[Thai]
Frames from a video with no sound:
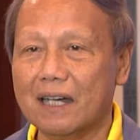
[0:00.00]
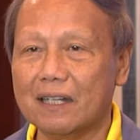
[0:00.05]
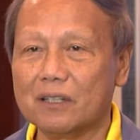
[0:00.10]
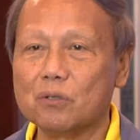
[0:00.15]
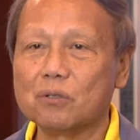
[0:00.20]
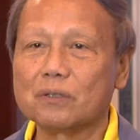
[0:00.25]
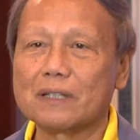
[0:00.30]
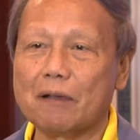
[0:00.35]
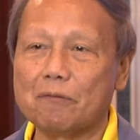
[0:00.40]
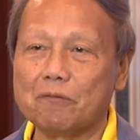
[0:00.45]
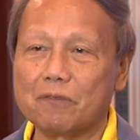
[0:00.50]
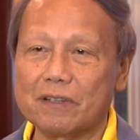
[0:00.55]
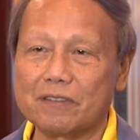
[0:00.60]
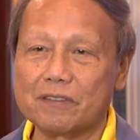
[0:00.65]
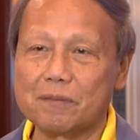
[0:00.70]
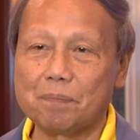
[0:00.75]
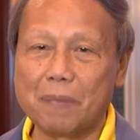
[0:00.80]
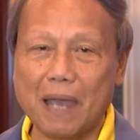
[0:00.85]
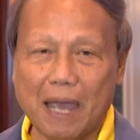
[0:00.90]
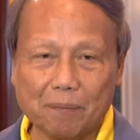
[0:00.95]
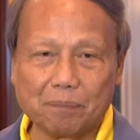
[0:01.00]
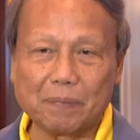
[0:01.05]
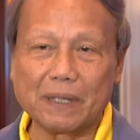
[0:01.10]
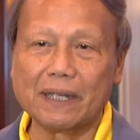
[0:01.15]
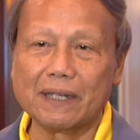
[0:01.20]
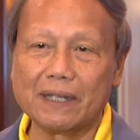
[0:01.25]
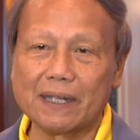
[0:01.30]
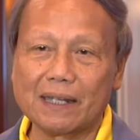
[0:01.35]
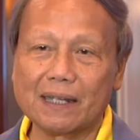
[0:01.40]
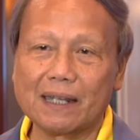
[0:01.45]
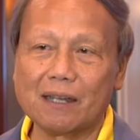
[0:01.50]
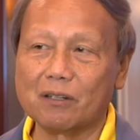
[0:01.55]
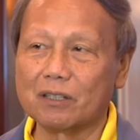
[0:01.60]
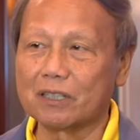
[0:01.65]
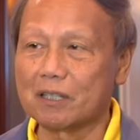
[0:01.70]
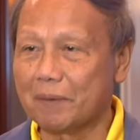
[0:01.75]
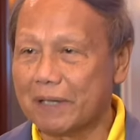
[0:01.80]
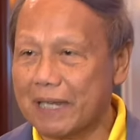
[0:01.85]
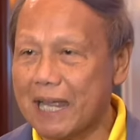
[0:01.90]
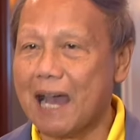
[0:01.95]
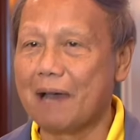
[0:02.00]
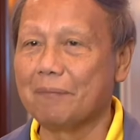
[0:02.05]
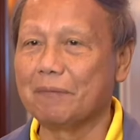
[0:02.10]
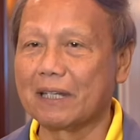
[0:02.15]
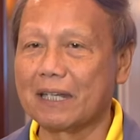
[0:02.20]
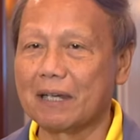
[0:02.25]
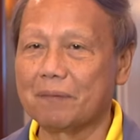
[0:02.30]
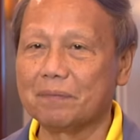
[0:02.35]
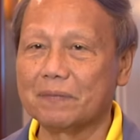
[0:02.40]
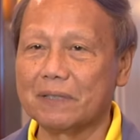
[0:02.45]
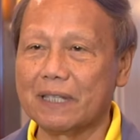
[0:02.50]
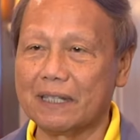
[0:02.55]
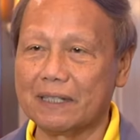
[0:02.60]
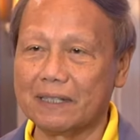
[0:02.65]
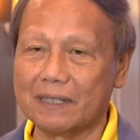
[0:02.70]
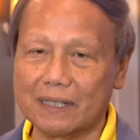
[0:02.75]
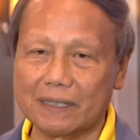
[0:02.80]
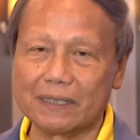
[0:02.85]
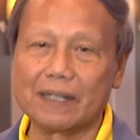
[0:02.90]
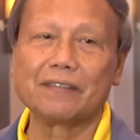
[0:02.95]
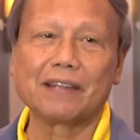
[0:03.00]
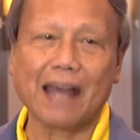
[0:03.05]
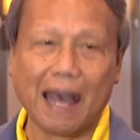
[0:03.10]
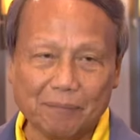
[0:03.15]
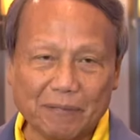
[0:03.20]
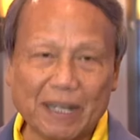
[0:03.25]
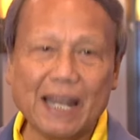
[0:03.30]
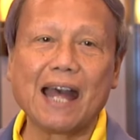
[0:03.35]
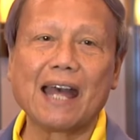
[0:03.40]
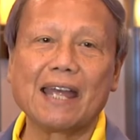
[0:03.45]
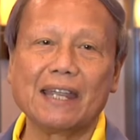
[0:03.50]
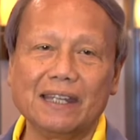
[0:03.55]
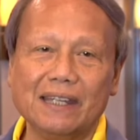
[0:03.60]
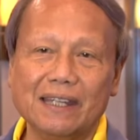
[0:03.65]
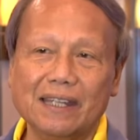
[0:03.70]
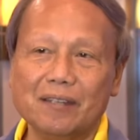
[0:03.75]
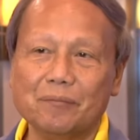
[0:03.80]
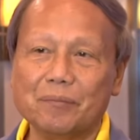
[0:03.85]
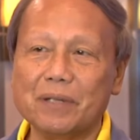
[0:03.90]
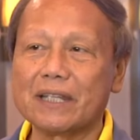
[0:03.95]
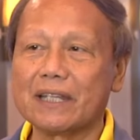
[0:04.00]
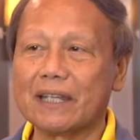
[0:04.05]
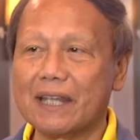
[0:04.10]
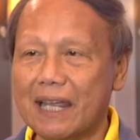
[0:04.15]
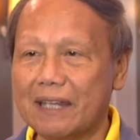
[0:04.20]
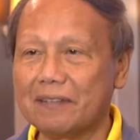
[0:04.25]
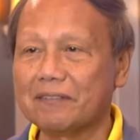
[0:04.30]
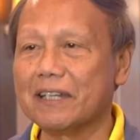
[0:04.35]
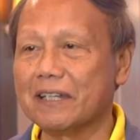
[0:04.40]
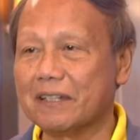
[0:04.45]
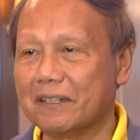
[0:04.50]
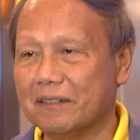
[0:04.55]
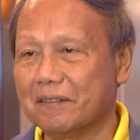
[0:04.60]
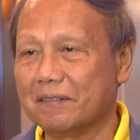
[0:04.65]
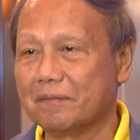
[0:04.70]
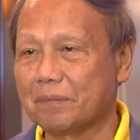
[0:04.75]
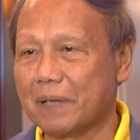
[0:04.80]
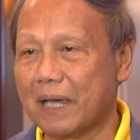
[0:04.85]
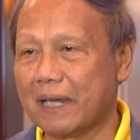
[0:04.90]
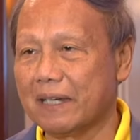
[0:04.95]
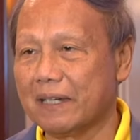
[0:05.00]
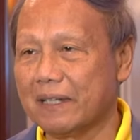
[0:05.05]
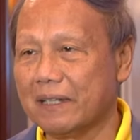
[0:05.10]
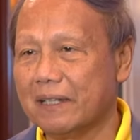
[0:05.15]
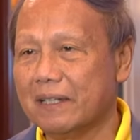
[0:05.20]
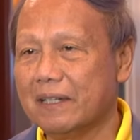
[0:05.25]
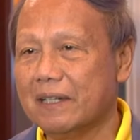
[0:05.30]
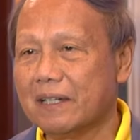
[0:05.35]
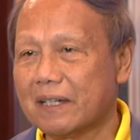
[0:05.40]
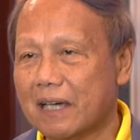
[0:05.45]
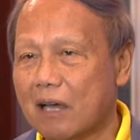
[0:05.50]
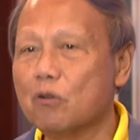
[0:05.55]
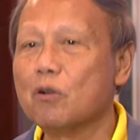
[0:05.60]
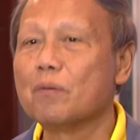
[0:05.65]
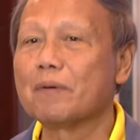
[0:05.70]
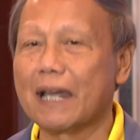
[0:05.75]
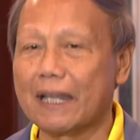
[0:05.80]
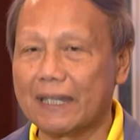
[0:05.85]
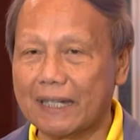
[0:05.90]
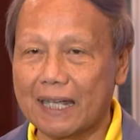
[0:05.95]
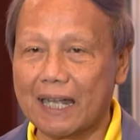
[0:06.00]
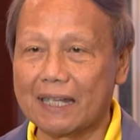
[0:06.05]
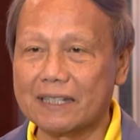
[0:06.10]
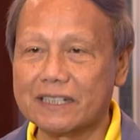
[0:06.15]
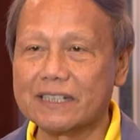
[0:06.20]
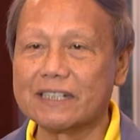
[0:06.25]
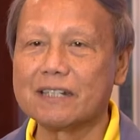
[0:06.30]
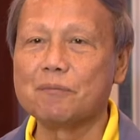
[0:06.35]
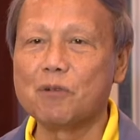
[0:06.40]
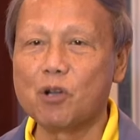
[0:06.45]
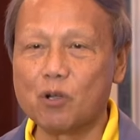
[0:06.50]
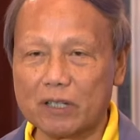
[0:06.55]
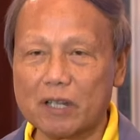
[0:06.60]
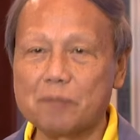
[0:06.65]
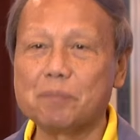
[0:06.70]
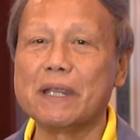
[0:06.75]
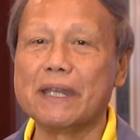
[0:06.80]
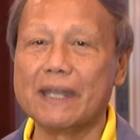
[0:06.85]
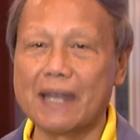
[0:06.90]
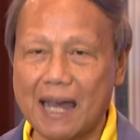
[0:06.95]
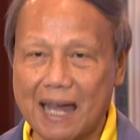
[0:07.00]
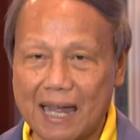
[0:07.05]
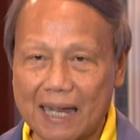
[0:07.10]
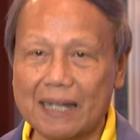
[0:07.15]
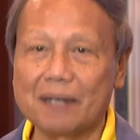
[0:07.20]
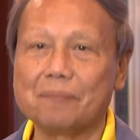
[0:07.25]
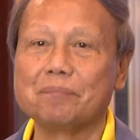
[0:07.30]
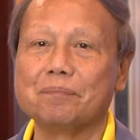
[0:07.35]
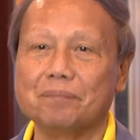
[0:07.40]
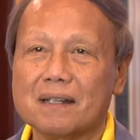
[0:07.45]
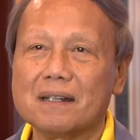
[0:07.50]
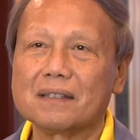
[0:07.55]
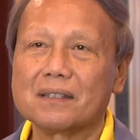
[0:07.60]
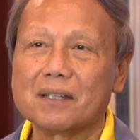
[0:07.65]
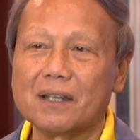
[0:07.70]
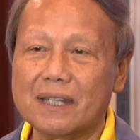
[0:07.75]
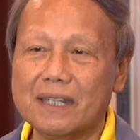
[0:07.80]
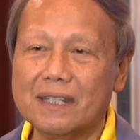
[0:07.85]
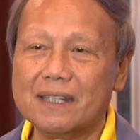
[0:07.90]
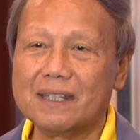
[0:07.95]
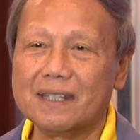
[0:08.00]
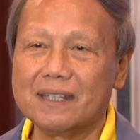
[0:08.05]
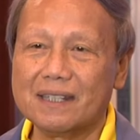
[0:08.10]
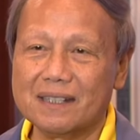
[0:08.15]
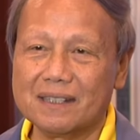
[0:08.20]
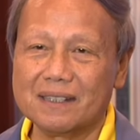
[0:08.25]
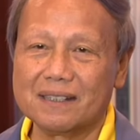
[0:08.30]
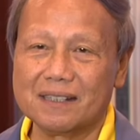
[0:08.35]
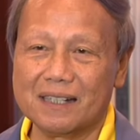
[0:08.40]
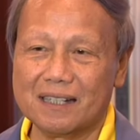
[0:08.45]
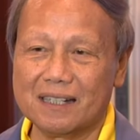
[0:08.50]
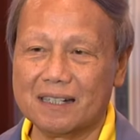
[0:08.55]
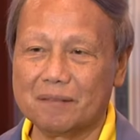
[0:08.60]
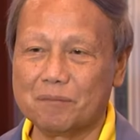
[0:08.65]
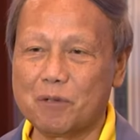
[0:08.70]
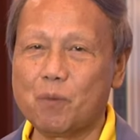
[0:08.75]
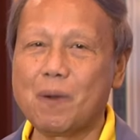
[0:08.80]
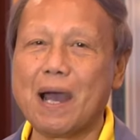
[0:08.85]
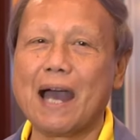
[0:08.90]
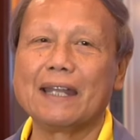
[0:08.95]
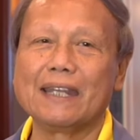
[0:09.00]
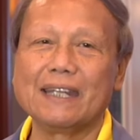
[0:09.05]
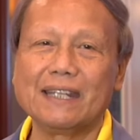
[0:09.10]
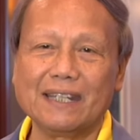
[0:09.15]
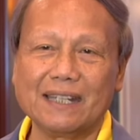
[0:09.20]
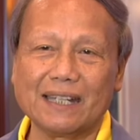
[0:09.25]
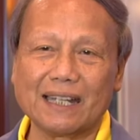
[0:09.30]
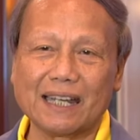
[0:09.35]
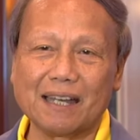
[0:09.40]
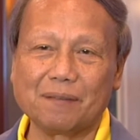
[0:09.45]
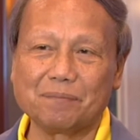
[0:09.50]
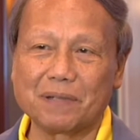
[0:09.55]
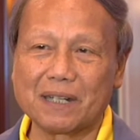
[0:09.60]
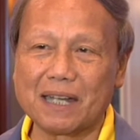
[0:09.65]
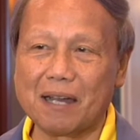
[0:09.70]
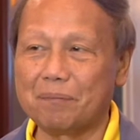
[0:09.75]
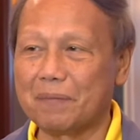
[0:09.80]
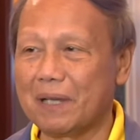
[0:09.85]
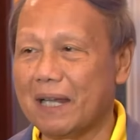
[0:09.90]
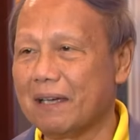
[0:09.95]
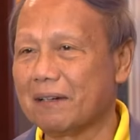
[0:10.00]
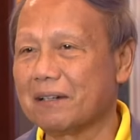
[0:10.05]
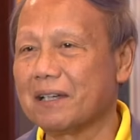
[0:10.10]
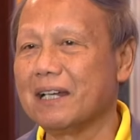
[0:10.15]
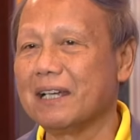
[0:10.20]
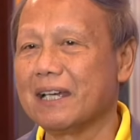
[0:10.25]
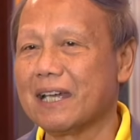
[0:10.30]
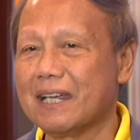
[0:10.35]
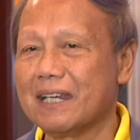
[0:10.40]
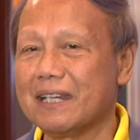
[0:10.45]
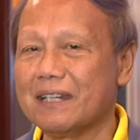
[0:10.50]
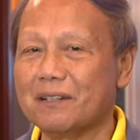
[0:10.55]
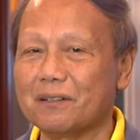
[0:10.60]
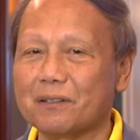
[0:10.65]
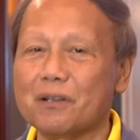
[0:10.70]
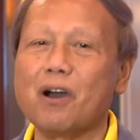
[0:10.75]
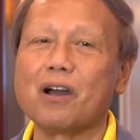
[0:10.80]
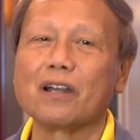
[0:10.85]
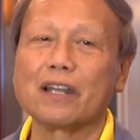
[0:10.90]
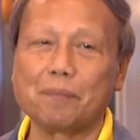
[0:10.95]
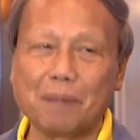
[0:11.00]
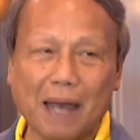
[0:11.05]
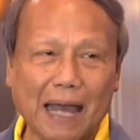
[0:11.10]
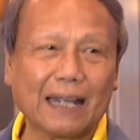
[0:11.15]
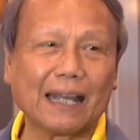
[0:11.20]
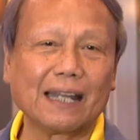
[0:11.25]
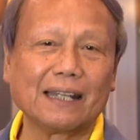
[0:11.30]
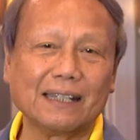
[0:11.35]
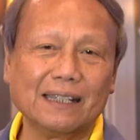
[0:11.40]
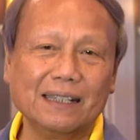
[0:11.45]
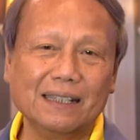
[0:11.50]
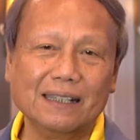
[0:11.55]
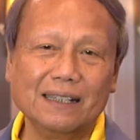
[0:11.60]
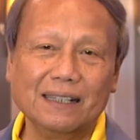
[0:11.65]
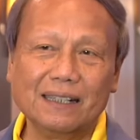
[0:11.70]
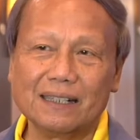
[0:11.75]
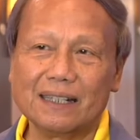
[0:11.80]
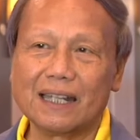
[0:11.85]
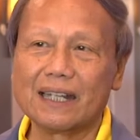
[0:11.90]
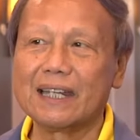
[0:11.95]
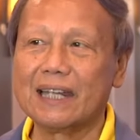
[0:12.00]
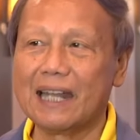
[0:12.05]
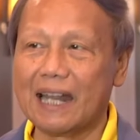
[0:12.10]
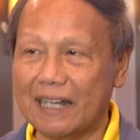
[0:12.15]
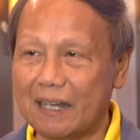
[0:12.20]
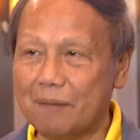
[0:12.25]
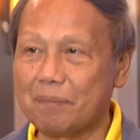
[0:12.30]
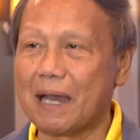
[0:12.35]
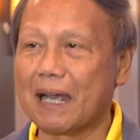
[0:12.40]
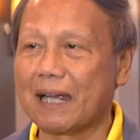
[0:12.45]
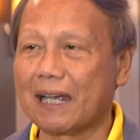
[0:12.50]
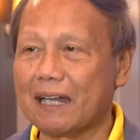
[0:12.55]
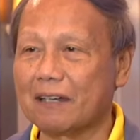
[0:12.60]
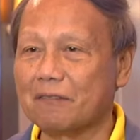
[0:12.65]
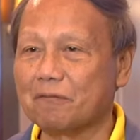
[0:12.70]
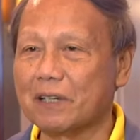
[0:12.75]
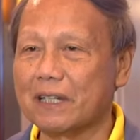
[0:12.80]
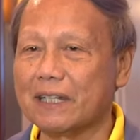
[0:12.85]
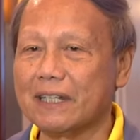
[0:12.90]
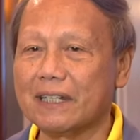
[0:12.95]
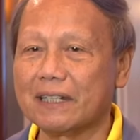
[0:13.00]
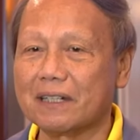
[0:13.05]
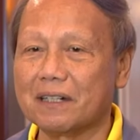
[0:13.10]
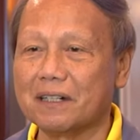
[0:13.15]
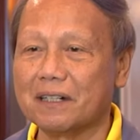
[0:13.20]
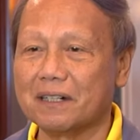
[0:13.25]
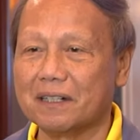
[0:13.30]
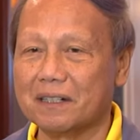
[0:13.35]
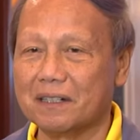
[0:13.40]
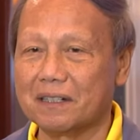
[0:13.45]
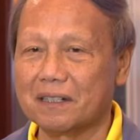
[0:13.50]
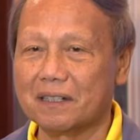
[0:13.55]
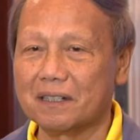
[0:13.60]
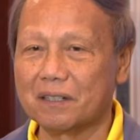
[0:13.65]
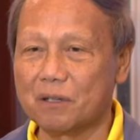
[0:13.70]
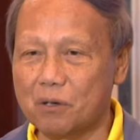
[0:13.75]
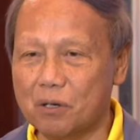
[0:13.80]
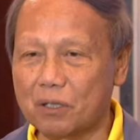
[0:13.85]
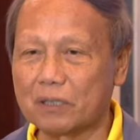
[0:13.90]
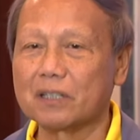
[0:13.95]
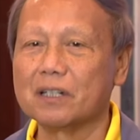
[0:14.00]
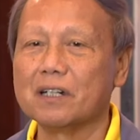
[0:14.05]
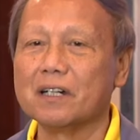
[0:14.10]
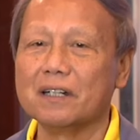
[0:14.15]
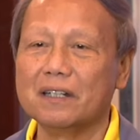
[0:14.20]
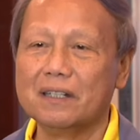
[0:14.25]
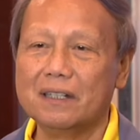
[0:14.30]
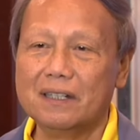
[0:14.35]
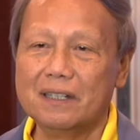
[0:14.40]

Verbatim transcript: อายุต่ำกว่า18 ปีเนี่ยเราก็จะพยายามนะครับ ติดหนึ่งใน3ให้ได้เพื่อจะได้สิทธิ์ไปเข้าร่วมการแข่งขันชิงแชมป์โลกในปีหน้าครับก็ตอนนี้เมื่อวานนี้นะครับกลับมาแล้วก็เลยให้น้องๆได้พักกันนักกีฬาได้พักกัน วันนี้ก็โค้ชก็